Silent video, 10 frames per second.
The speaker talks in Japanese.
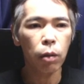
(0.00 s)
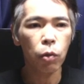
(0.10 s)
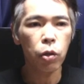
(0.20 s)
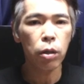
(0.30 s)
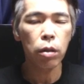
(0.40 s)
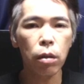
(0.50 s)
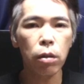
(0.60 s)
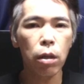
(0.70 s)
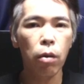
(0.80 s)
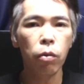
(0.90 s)
気持てい
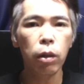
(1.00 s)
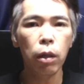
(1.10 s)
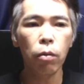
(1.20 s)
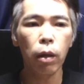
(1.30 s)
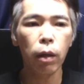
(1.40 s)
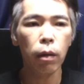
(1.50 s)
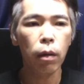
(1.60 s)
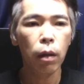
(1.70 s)
う人は本人は